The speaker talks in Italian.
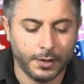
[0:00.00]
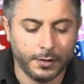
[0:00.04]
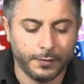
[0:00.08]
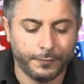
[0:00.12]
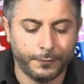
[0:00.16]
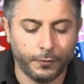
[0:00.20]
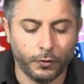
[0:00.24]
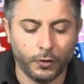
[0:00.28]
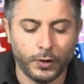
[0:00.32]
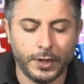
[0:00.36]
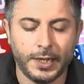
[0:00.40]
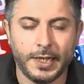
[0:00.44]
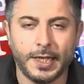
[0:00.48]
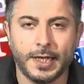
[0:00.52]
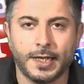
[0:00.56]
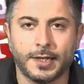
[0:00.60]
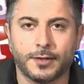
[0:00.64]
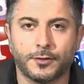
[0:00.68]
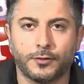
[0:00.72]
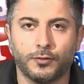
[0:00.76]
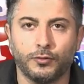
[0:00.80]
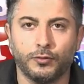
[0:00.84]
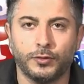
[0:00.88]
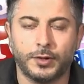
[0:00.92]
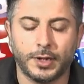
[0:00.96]
Follia
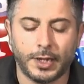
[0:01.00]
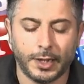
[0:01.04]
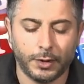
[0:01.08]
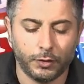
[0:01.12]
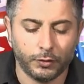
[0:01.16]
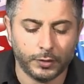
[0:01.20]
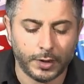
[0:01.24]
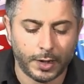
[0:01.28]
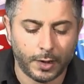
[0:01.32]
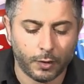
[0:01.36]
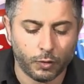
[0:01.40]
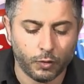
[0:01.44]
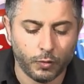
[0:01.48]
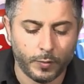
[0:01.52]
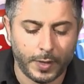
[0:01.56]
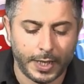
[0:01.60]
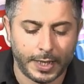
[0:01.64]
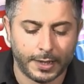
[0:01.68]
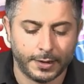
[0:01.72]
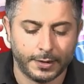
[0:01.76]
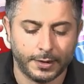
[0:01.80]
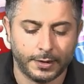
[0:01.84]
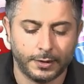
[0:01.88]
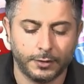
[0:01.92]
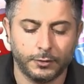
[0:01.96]
su un treno della
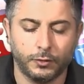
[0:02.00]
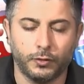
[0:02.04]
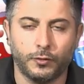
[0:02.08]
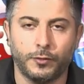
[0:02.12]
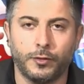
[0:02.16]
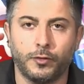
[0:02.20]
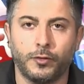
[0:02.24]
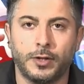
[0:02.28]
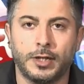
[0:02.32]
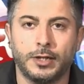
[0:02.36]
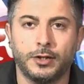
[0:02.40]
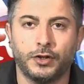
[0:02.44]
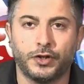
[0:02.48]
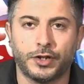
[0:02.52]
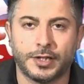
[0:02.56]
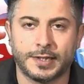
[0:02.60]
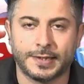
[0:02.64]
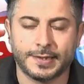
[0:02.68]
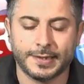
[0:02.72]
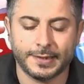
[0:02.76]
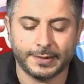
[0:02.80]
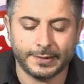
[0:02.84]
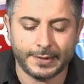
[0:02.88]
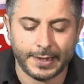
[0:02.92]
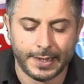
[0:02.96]
Cumana, dove una
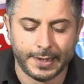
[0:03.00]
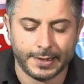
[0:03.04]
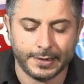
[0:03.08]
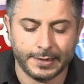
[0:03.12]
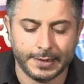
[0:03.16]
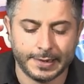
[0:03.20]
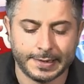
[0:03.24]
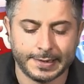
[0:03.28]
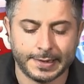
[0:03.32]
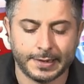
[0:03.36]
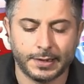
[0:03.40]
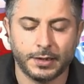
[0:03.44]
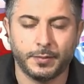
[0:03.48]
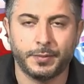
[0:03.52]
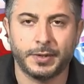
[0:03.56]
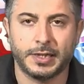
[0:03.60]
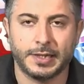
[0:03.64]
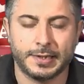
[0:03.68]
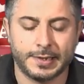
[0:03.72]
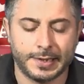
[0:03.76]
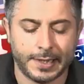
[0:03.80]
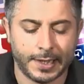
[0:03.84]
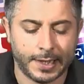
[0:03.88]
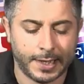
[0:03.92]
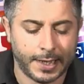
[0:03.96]
diciassettenne è stata
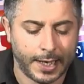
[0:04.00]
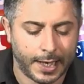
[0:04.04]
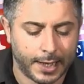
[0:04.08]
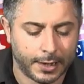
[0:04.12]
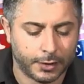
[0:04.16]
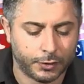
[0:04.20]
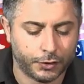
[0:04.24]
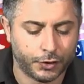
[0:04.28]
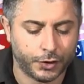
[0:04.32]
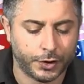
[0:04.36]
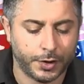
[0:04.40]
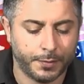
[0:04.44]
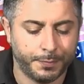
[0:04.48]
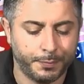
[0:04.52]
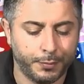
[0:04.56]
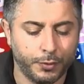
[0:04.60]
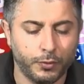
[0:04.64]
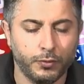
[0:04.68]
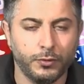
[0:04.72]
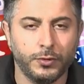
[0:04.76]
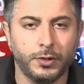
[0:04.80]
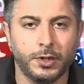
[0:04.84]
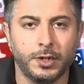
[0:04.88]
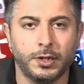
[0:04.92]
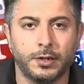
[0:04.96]
presa a calci e
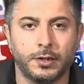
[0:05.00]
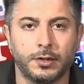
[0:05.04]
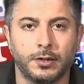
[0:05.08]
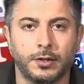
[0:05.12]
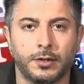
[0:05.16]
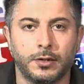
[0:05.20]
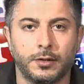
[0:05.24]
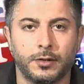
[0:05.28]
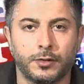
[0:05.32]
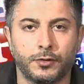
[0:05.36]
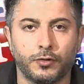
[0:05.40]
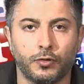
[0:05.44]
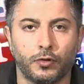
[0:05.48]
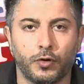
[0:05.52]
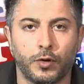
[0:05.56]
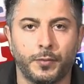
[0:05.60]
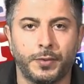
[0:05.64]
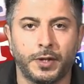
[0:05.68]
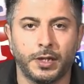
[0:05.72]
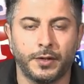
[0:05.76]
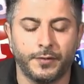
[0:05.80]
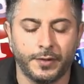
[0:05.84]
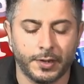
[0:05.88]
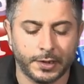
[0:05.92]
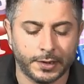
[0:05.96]
pugni solo
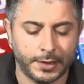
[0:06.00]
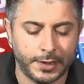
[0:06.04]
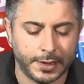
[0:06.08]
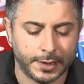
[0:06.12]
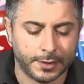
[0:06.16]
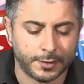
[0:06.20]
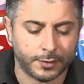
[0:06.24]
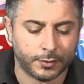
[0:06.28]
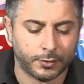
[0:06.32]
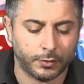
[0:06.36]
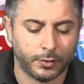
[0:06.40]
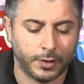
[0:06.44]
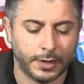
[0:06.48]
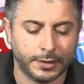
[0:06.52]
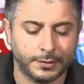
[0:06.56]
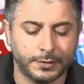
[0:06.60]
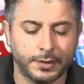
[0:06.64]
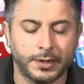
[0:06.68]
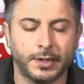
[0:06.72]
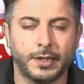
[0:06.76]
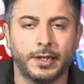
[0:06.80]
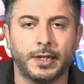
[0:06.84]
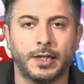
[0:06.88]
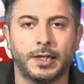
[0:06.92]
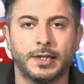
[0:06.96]
per aver chiesto a
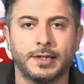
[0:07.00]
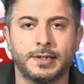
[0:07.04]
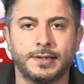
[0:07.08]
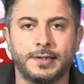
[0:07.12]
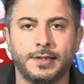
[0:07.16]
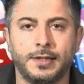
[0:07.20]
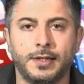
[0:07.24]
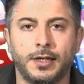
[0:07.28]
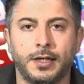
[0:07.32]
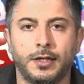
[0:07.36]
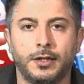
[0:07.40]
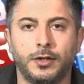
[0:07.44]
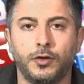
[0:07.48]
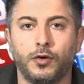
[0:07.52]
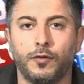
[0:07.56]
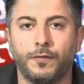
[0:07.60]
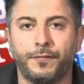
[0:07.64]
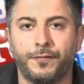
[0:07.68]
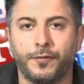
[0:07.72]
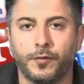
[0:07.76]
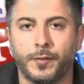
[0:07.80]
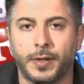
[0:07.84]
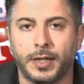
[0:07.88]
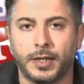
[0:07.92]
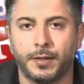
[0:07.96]
tre ragazzine di non
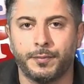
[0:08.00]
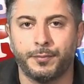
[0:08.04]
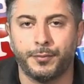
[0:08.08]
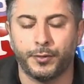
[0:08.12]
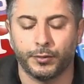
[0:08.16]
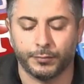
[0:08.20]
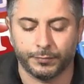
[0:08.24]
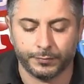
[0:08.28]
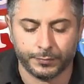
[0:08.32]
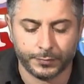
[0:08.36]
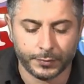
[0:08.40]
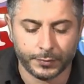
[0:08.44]
fumare più.